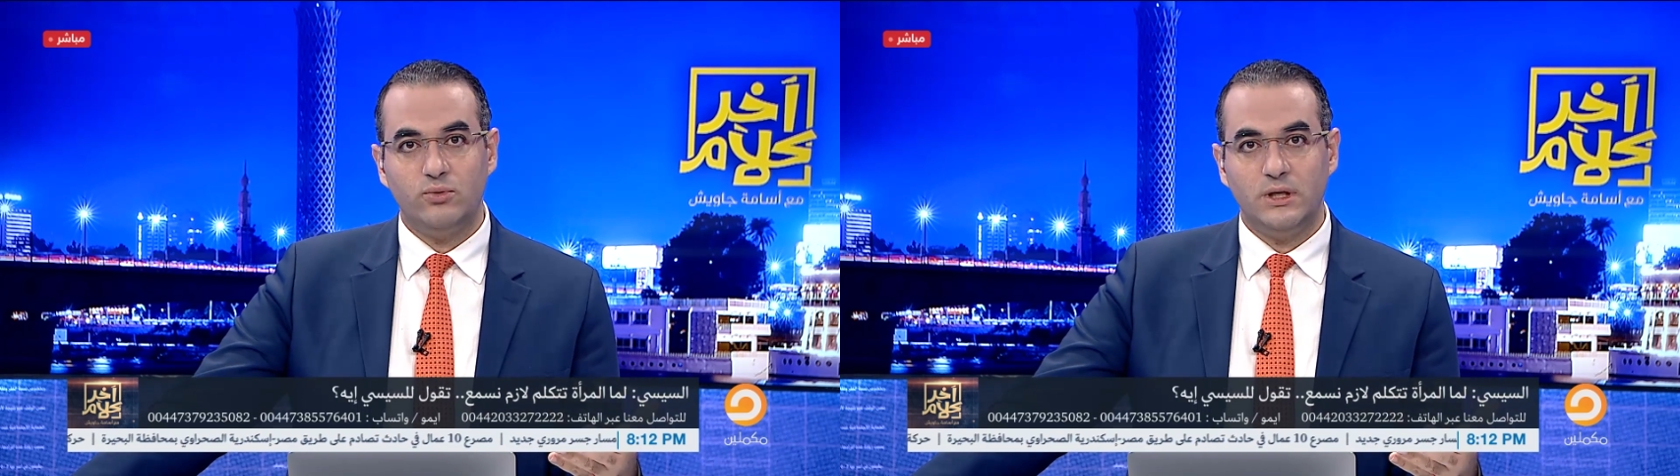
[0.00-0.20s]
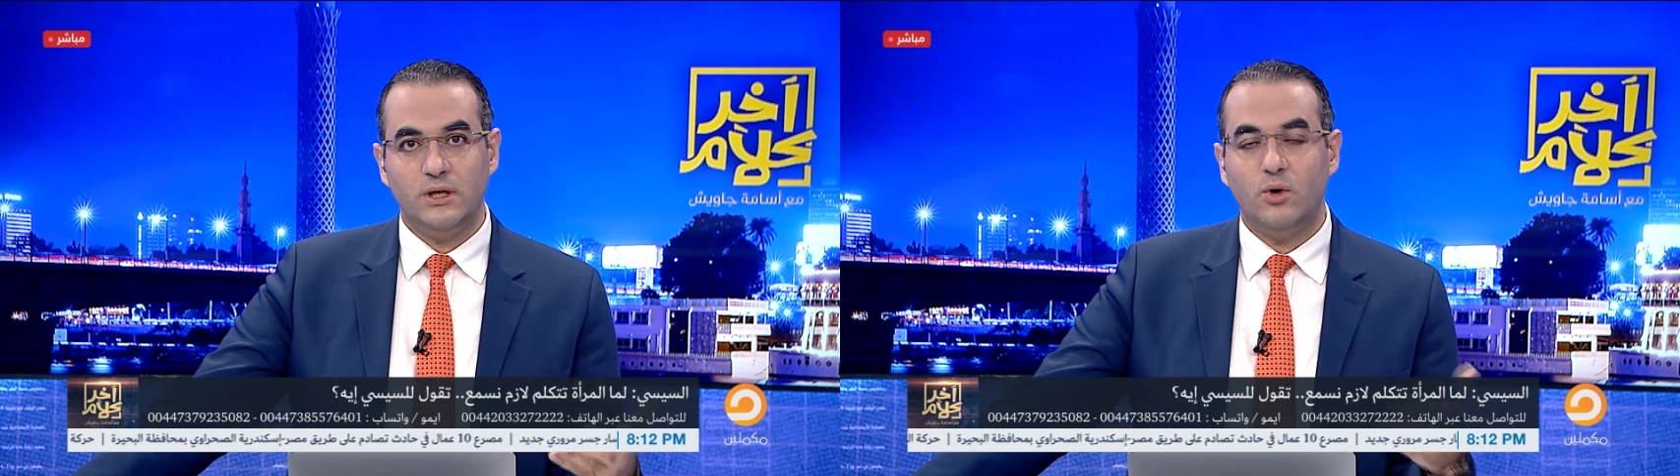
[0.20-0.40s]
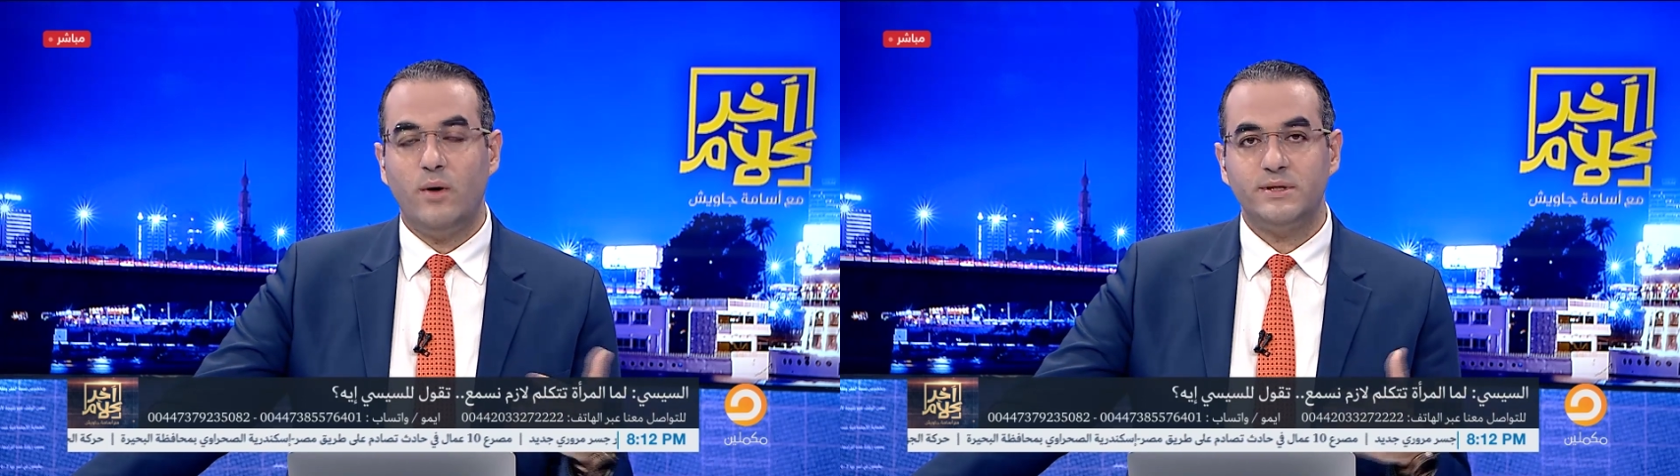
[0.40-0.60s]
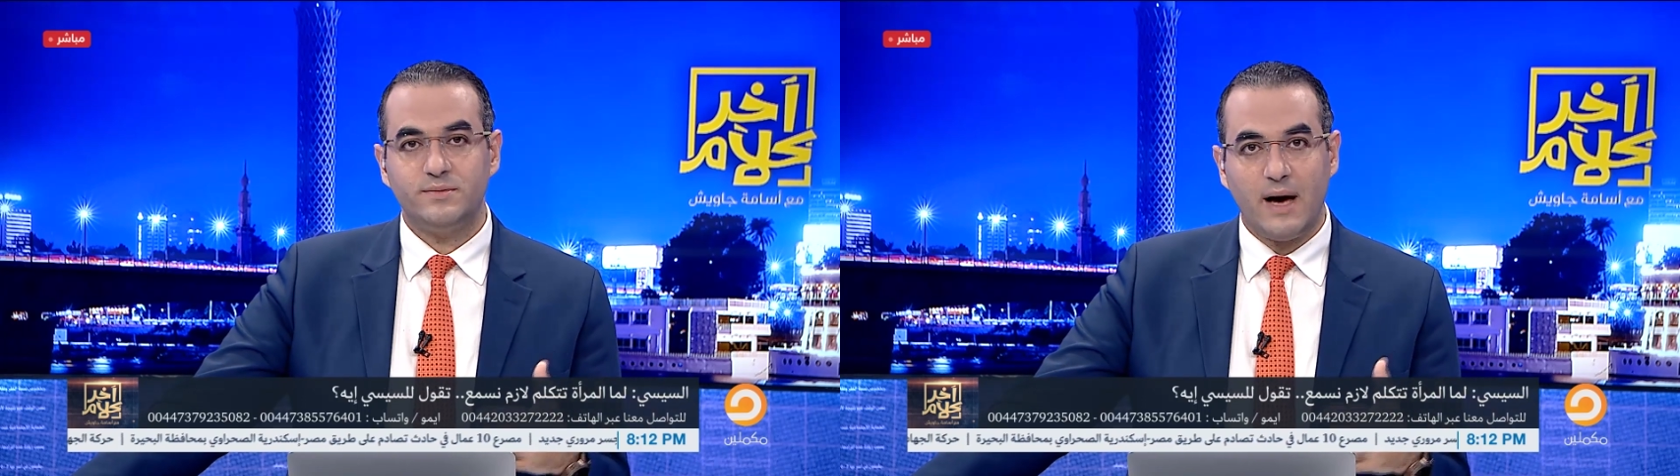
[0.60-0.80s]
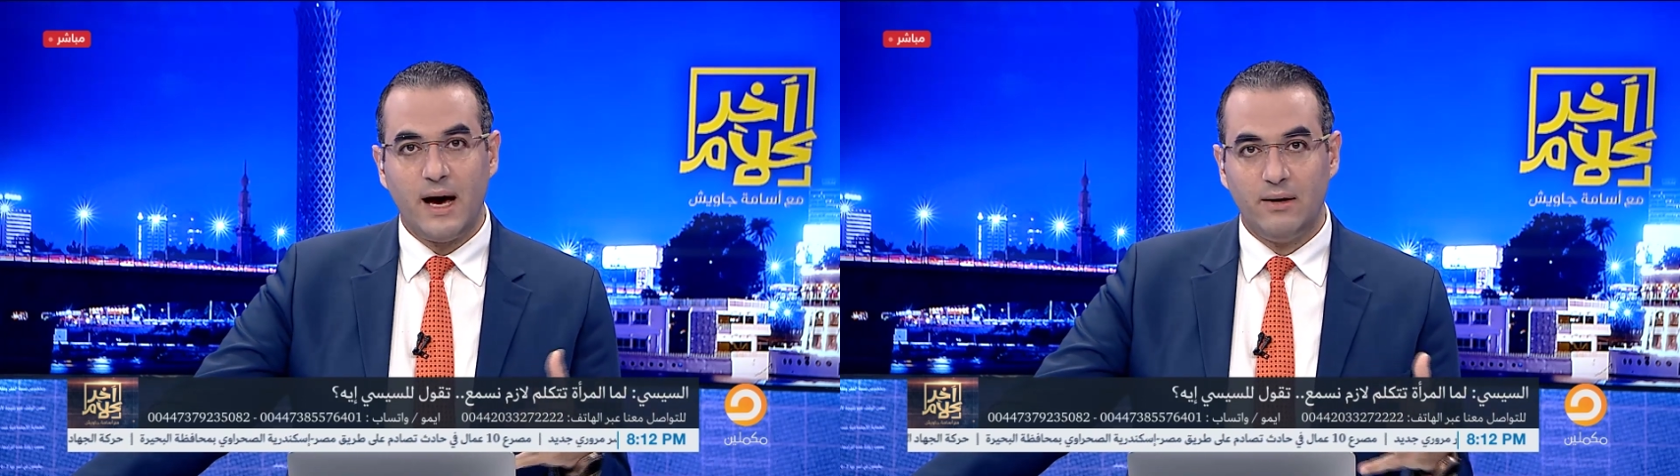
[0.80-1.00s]
دي هو
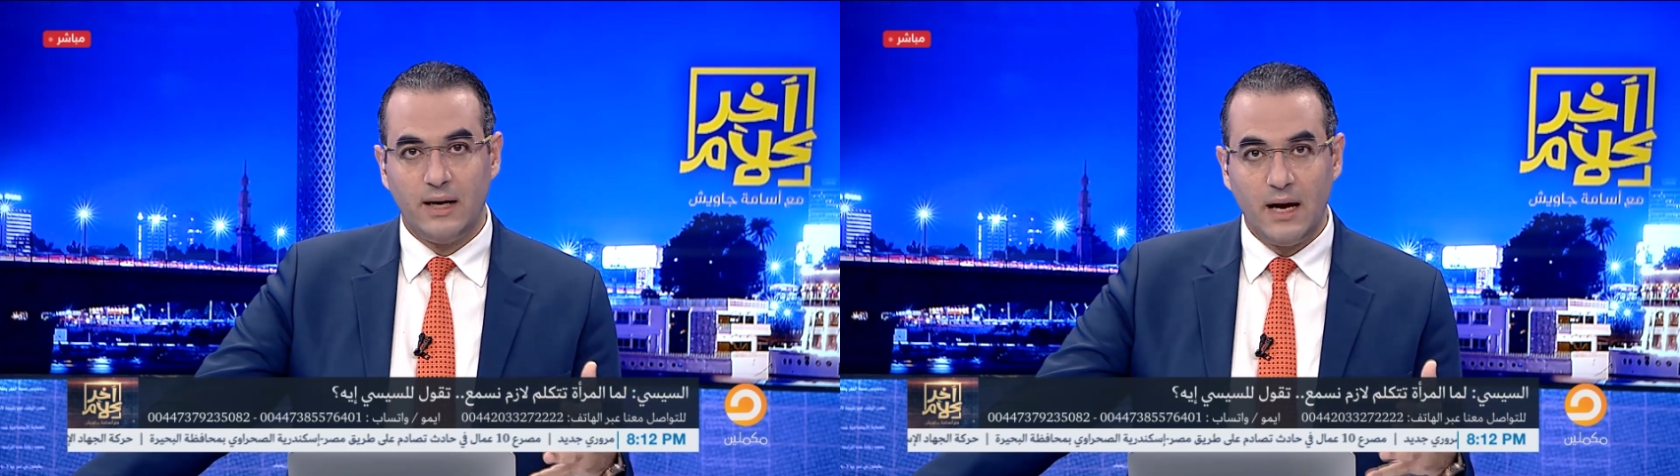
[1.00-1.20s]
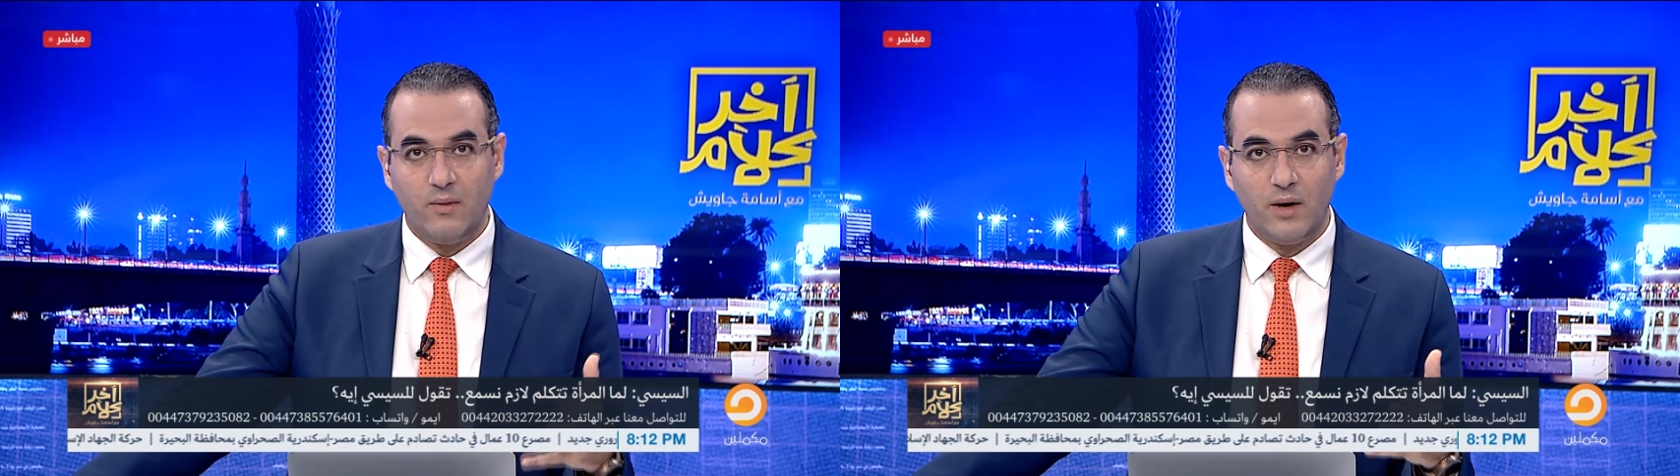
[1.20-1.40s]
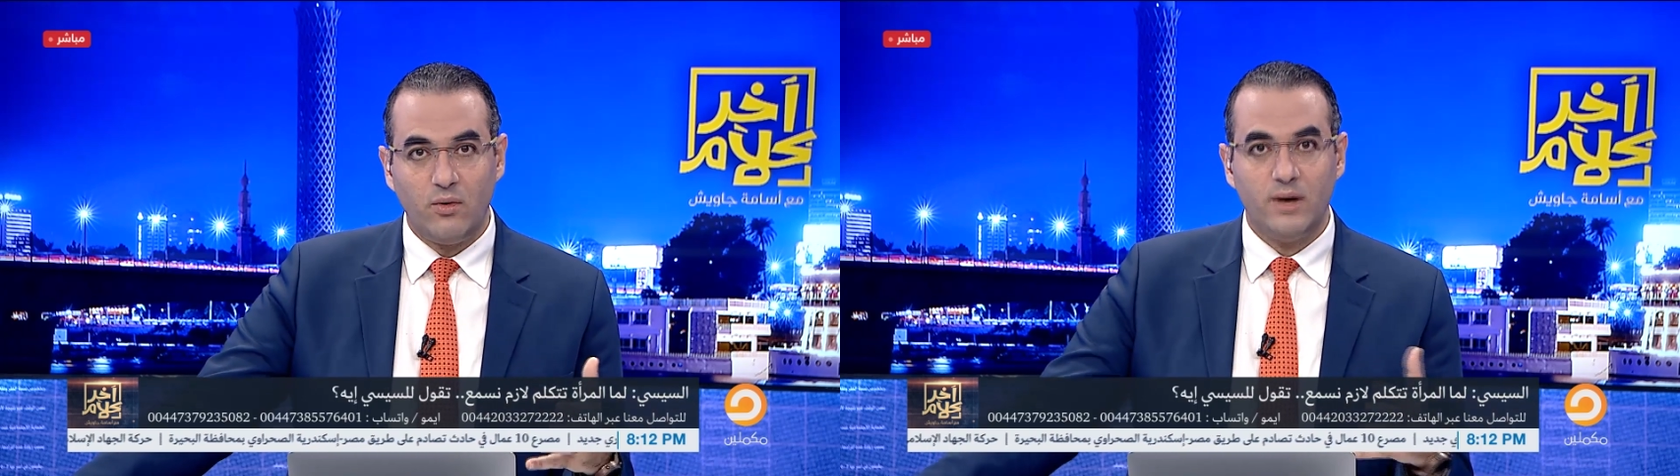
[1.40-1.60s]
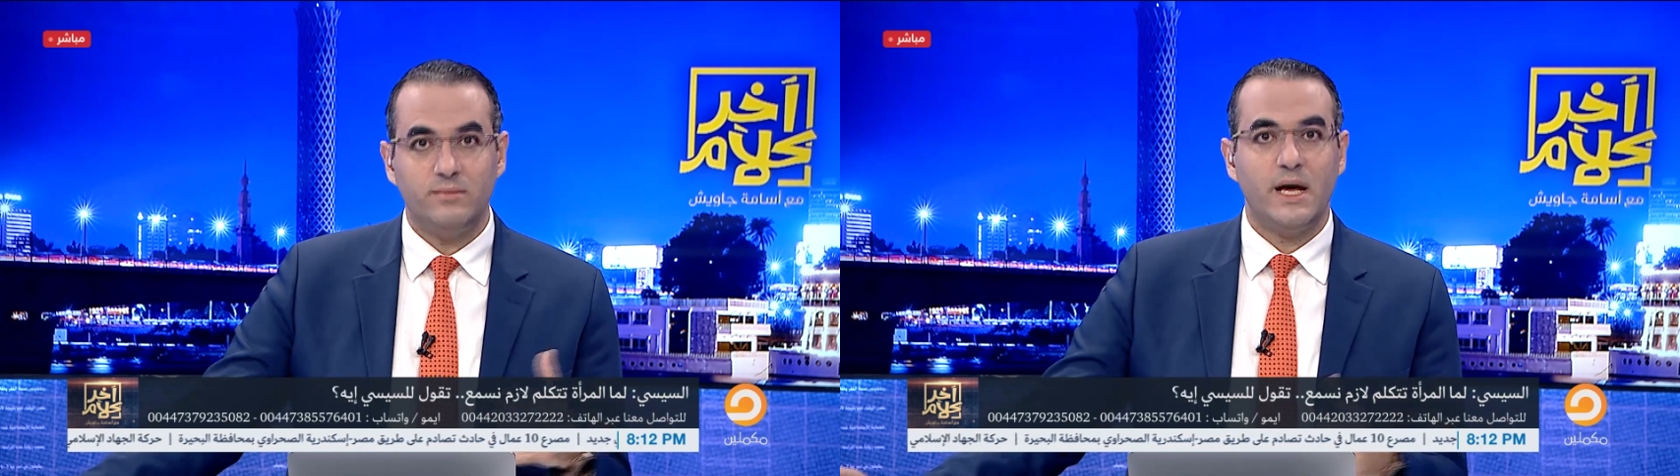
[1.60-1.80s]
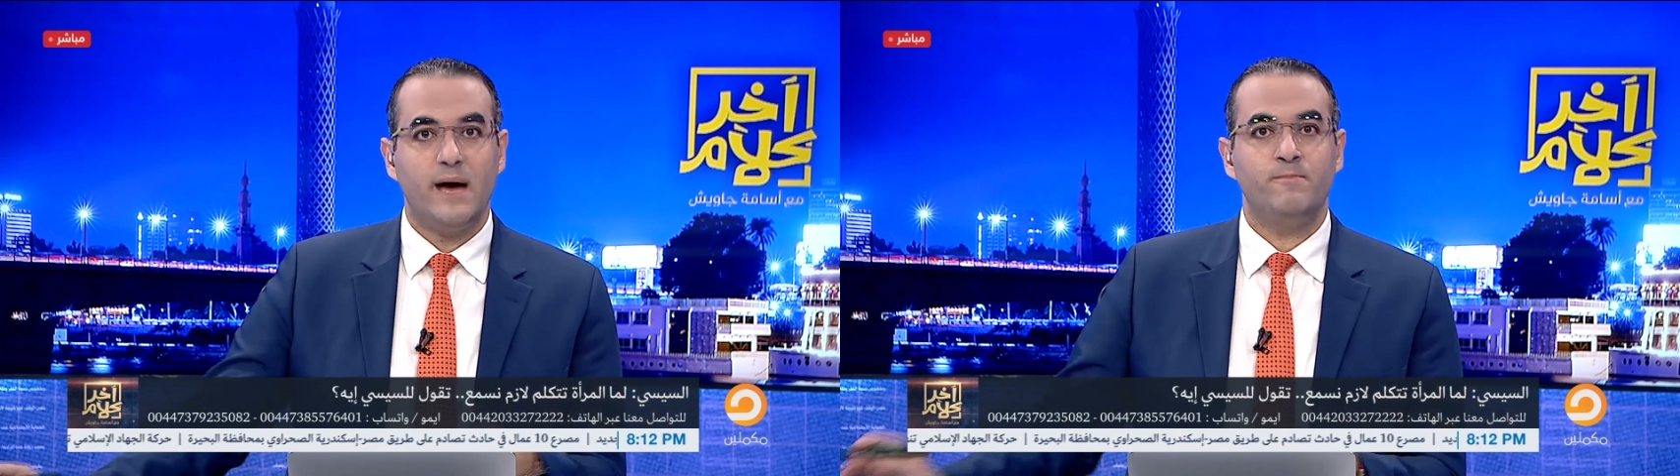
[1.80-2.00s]
بيسمعها ولا لا وخلونا
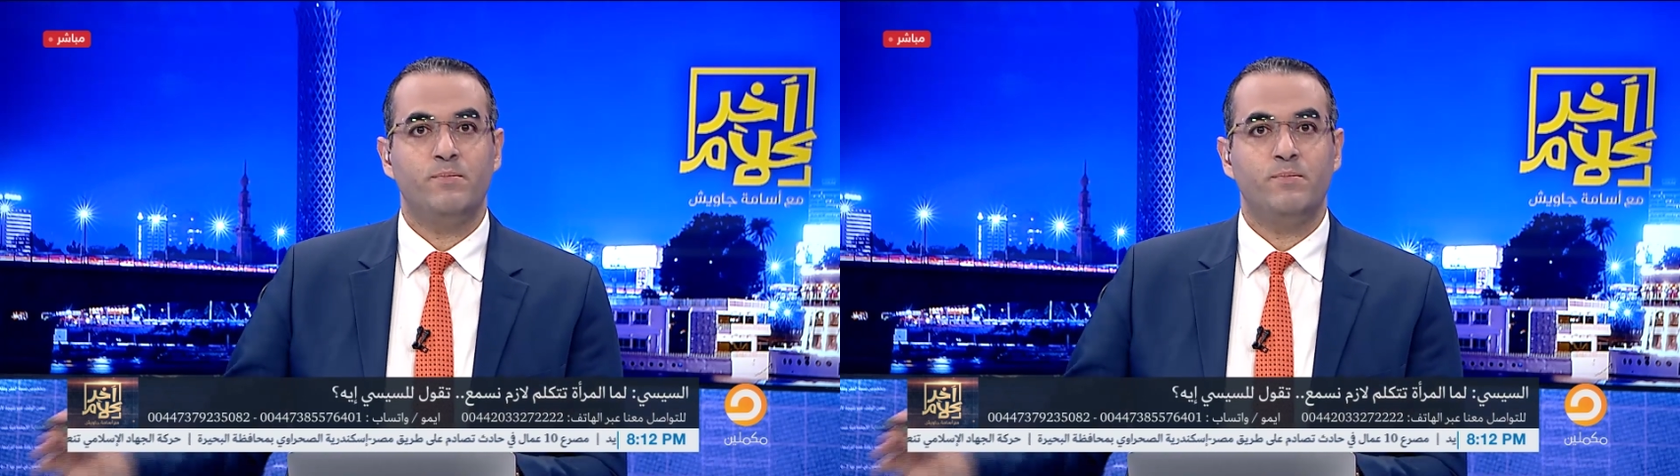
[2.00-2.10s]
نبدا